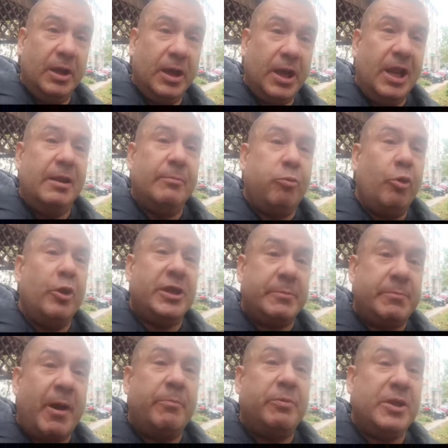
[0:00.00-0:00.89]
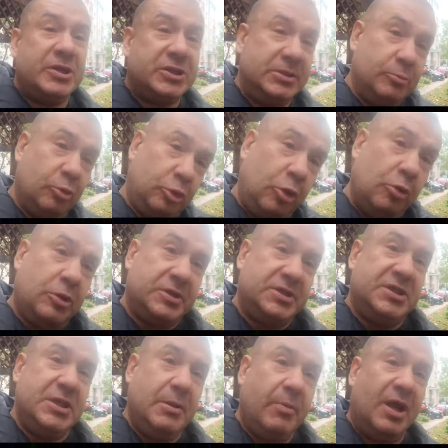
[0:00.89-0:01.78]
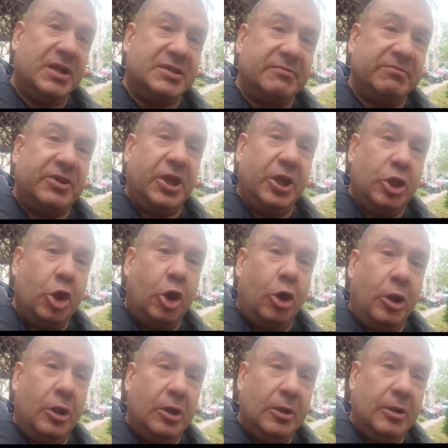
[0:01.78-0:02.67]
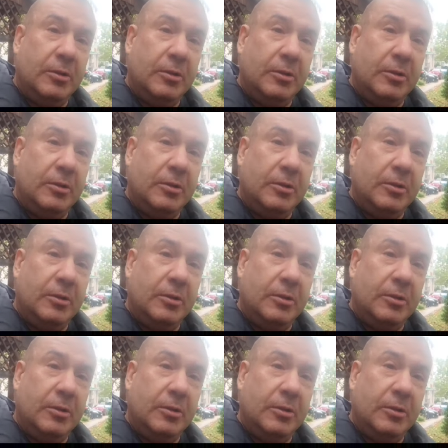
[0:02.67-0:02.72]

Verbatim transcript: Или будете по-прежнему только сниматься в кино,